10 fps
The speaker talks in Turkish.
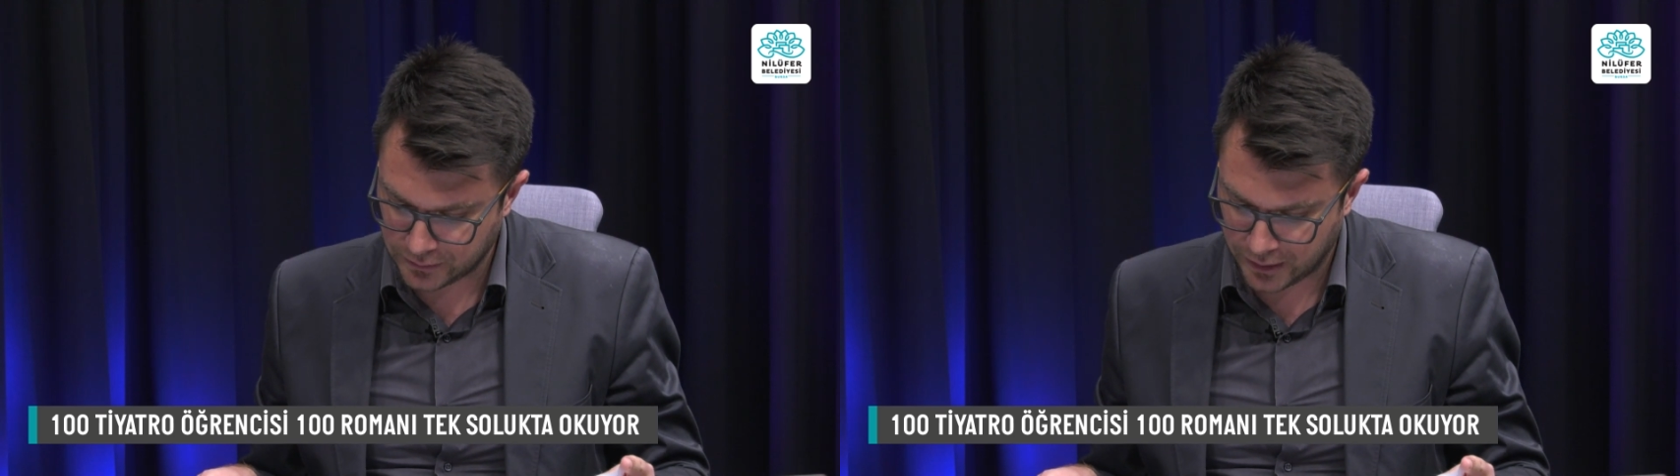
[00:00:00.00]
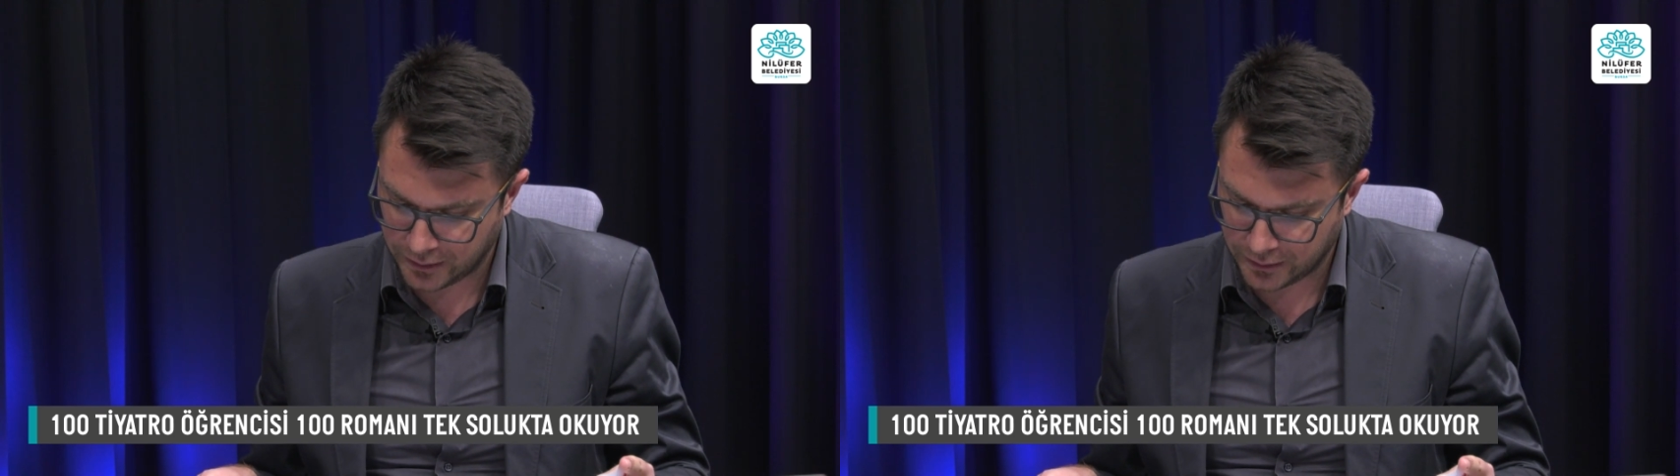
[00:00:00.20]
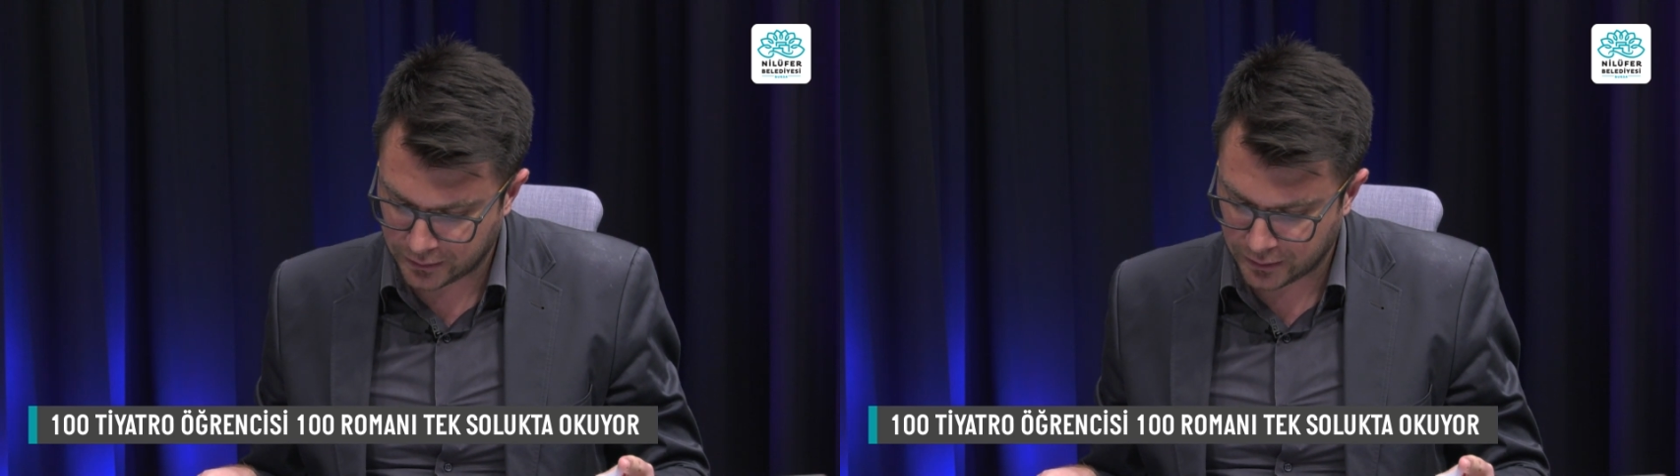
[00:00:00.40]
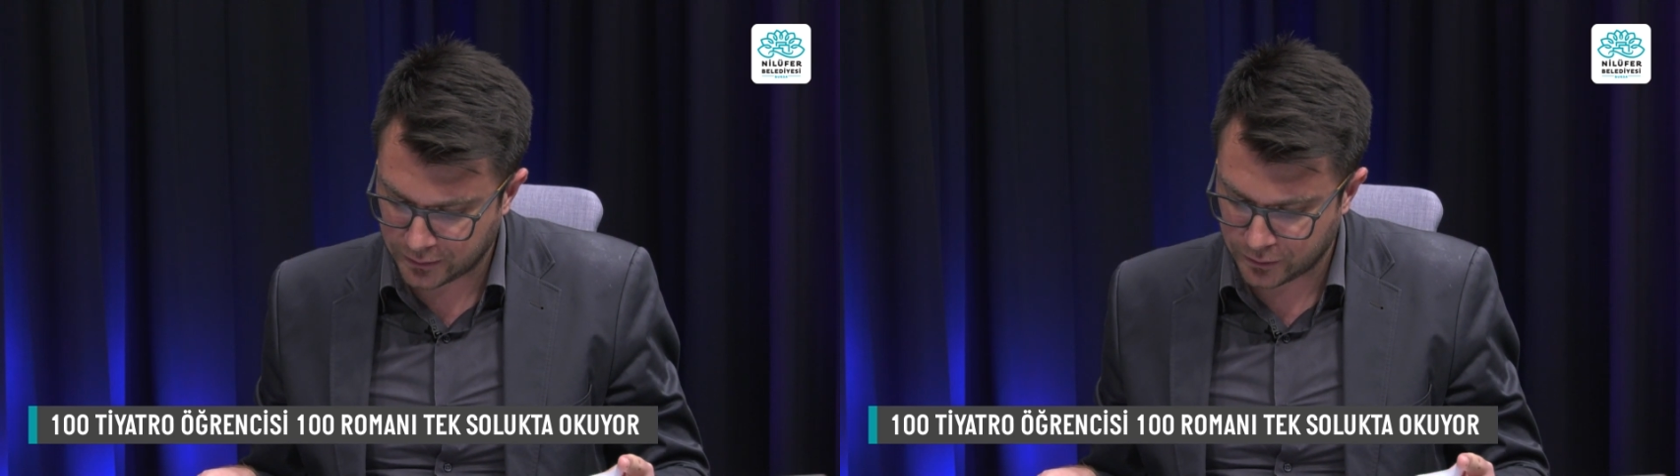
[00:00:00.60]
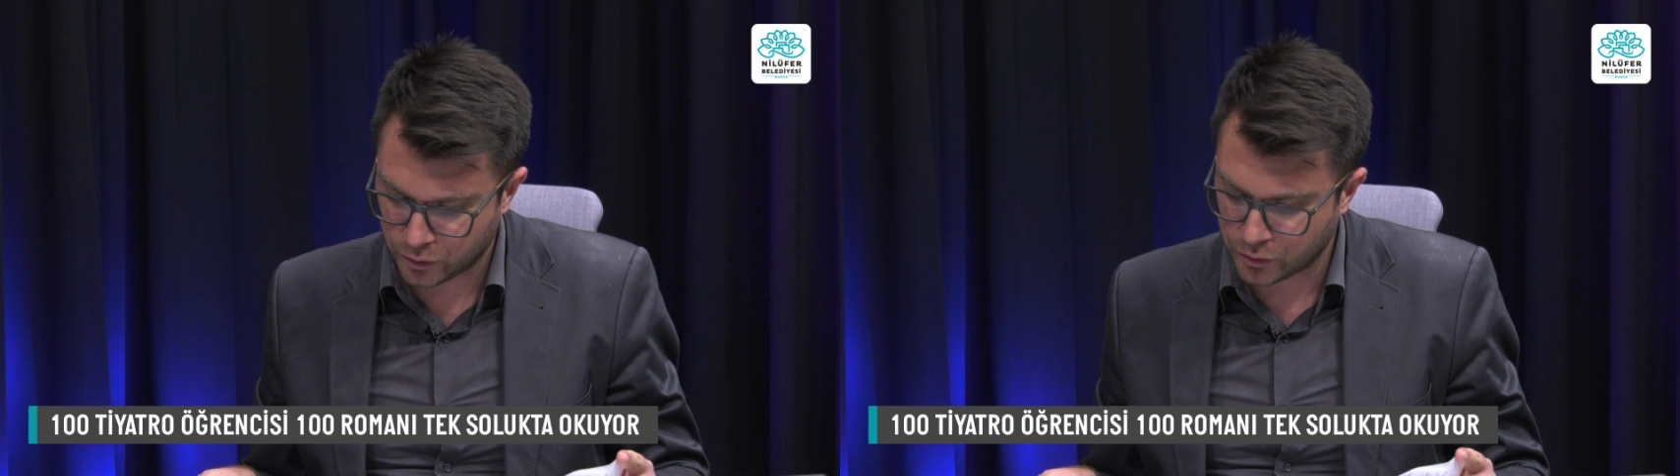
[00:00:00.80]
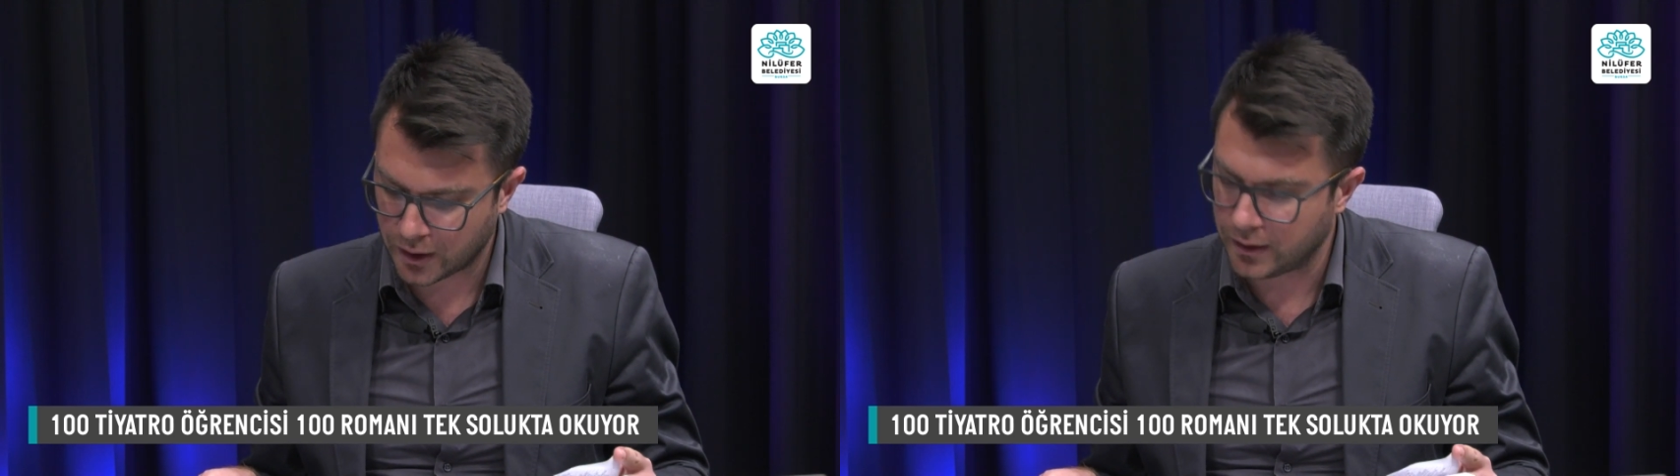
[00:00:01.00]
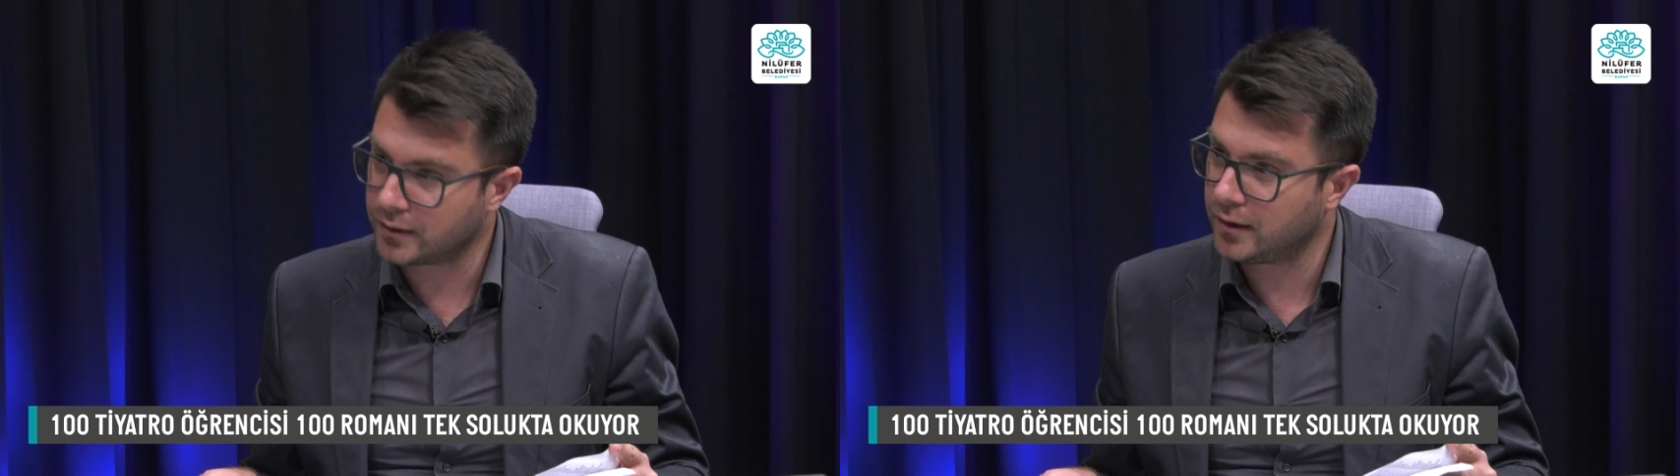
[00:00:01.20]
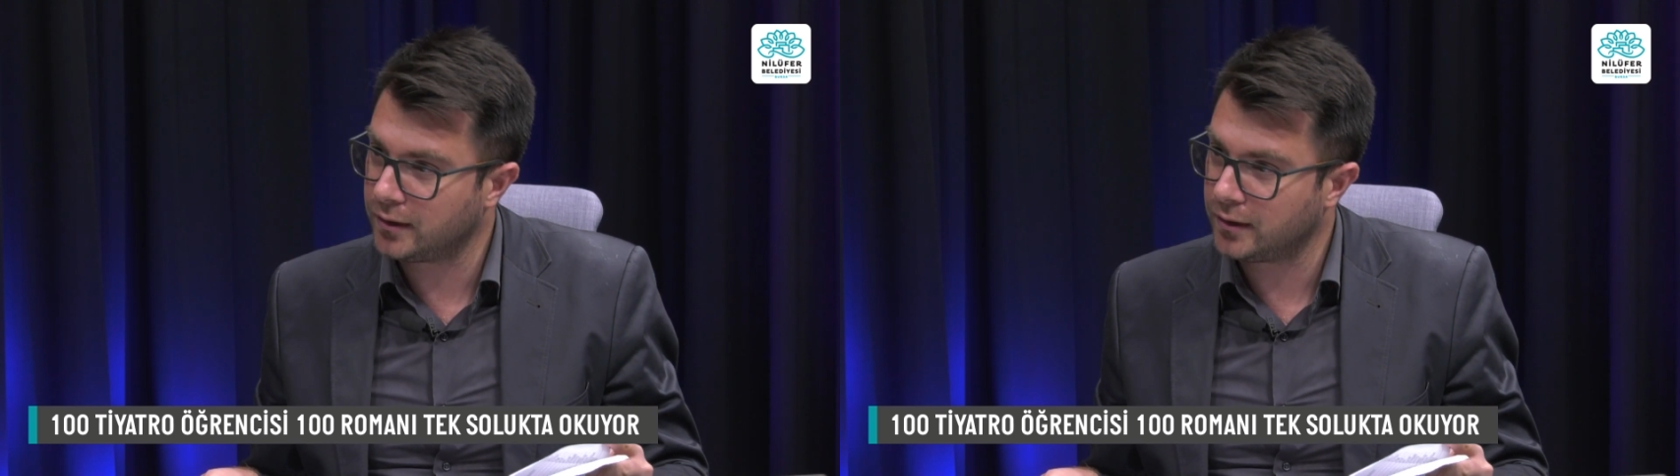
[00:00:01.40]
neye dikkat ettiniz özellikle?